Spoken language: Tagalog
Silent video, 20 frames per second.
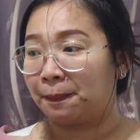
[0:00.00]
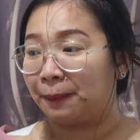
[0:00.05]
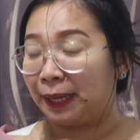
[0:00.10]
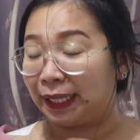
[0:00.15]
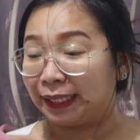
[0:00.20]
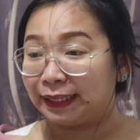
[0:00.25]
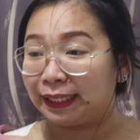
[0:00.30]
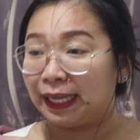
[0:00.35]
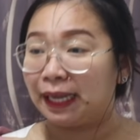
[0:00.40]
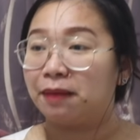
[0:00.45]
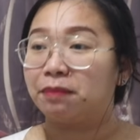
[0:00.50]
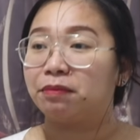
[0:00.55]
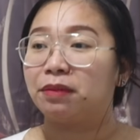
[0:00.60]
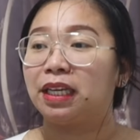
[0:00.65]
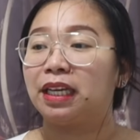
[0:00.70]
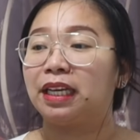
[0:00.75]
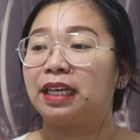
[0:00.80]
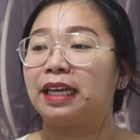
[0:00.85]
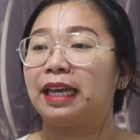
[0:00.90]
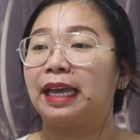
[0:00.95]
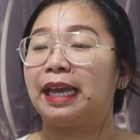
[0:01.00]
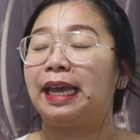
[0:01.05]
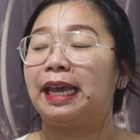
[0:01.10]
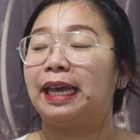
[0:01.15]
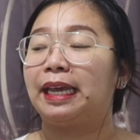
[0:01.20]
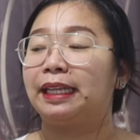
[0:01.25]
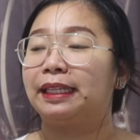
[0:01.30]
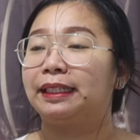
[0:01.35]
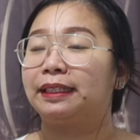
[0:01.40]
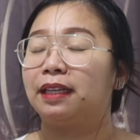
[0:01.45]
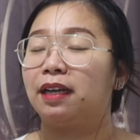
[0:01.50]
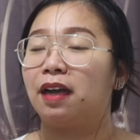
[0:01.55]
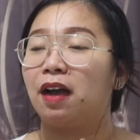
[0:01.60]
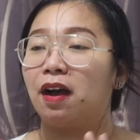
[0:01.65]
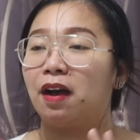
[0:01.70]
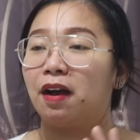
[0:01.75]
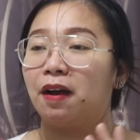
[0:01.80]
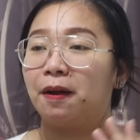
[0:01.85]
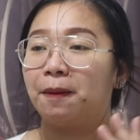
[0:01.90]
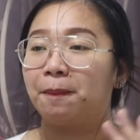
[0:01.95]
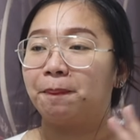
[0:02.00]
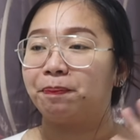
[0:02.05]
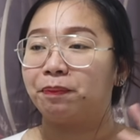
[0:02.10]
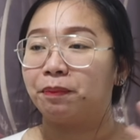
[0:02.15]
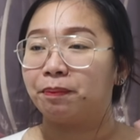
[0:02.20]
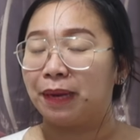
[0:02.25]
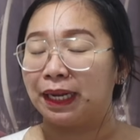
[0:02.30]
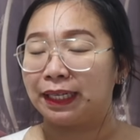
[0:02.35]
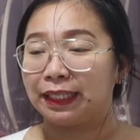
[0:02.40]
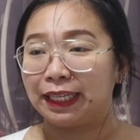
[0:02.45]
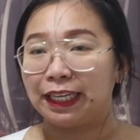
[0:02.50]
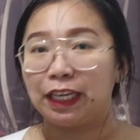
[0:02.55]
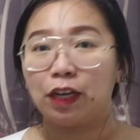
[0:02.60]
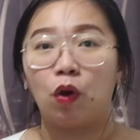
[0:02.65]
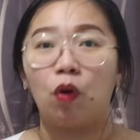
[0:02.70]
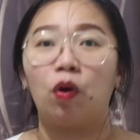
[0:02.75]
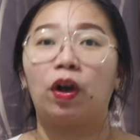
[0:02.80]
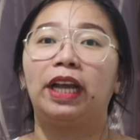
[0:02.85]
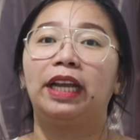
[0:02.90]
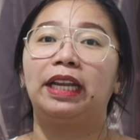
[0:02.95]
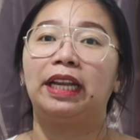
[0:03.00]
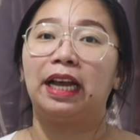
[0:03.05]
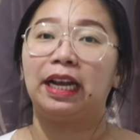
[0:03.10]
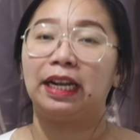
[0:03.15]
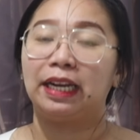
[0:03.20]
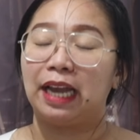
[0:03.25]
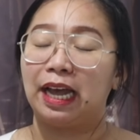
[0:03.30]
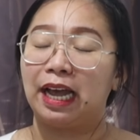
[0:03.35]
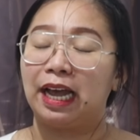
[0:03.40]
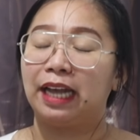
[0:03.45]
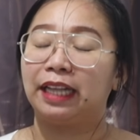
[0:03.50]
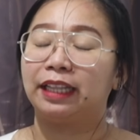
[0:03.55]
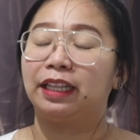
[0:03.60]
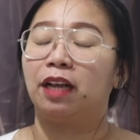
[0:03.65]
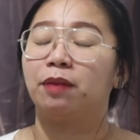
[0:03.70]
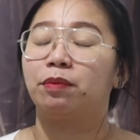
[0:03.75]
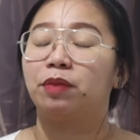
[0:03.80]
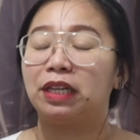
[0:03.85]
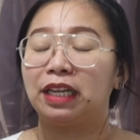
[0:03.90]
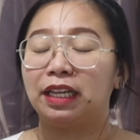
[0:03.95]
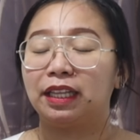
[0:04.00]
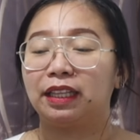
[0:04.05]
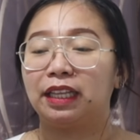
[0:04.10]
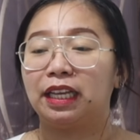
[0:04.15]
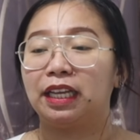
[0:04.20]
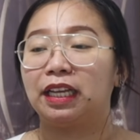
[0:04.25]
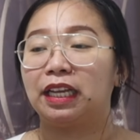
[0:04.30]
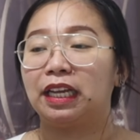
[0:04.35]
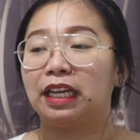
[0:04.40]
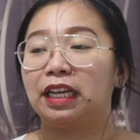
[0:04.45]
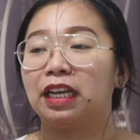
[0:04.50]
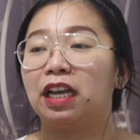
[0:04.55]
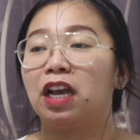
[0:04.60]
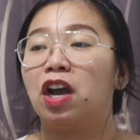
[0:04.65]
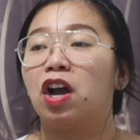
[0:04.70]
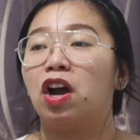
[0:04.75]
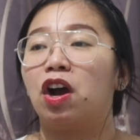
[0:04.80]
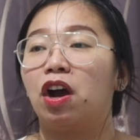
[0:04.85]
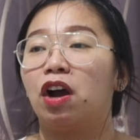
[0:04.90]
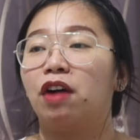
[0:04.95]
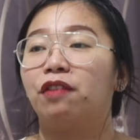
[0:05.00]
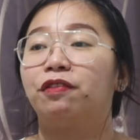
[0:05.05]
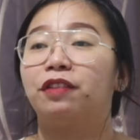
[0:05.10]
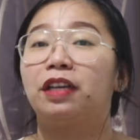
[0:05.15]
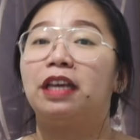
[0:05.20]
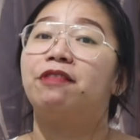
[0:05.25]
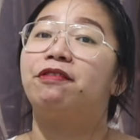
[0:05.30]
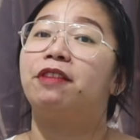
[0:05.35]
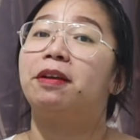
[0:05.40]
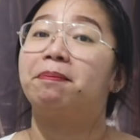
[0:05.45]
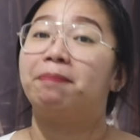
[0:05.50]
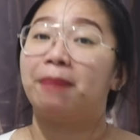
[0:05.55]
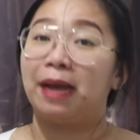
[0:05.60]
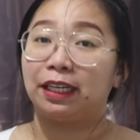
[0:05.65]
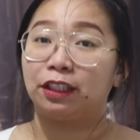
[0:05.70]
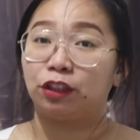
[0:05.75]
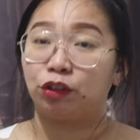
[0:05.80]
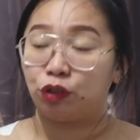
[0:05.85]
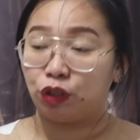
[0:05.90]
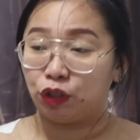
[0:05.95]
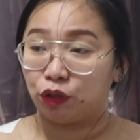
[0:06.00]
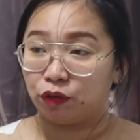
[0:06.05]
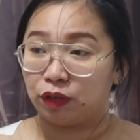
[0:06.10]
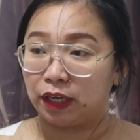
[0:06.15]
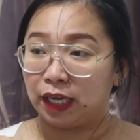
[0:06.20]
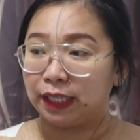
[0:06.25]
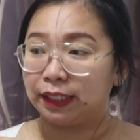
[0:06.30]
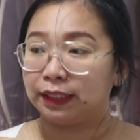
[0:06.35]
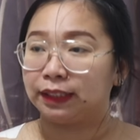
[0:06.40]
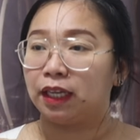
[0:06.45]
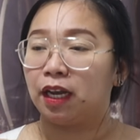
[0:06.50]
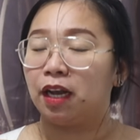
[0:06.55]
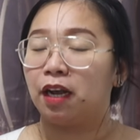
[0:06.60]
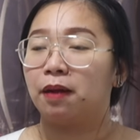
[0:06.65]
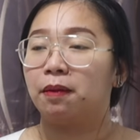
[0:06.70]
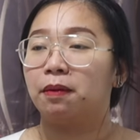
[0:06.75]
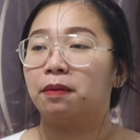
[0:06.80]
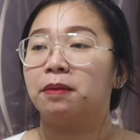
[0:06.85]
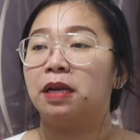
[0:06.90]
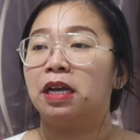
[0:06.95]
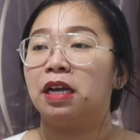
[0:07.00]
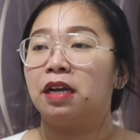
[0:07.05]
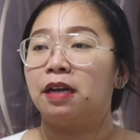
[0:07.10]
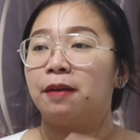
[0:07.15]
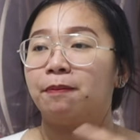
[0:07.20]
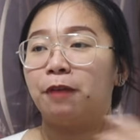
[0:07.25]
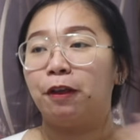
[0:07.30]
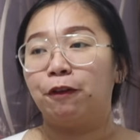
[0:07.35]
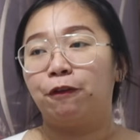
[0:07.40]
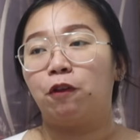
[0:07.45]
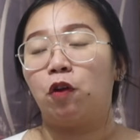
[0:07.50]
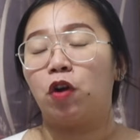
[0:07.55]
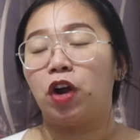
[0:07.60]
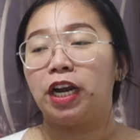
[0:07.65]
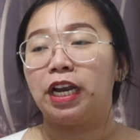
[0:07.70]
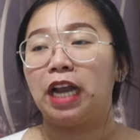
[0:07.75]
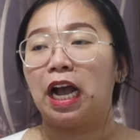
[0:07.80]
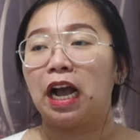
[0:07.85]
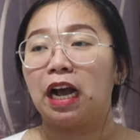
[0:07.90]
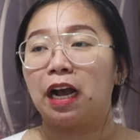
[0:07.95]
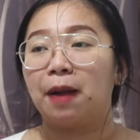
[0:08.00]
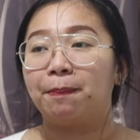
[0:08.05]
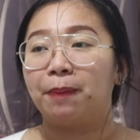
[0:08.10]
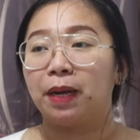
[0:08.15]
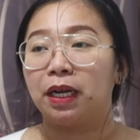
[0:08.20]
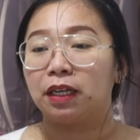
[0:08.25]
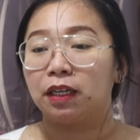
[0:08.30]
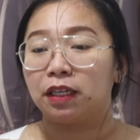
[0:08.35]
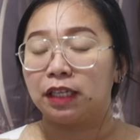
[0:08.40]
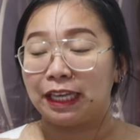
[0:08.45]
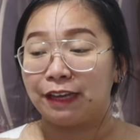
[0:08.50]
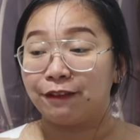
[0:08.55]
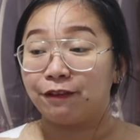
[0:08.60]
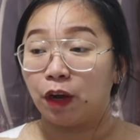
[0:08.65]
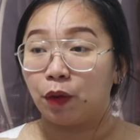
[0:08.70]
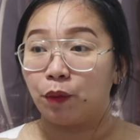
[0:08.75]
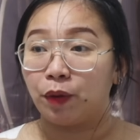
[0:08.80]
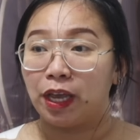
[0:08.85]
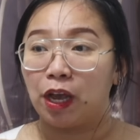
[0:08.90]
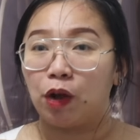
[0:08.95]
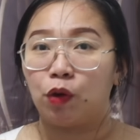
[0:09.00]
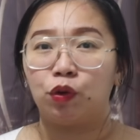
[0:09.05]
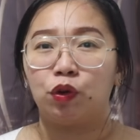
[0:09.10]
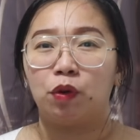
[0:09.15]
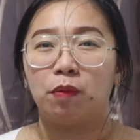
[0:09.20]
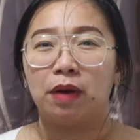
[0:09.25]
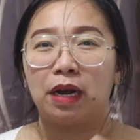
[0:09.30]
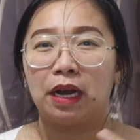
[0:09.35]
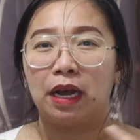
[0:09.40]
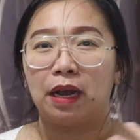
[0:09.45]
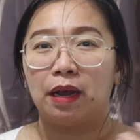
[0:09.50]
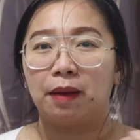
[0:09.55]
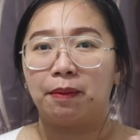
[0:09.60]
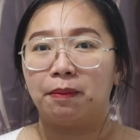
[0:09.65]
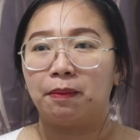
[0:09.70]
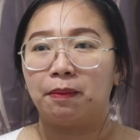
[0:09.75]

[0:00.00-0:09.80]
pandemic and um, pag naging okay na ang lahat, I'm really thinking of giving back to you guys. Uh, before, nakakapag-give away ako ng mga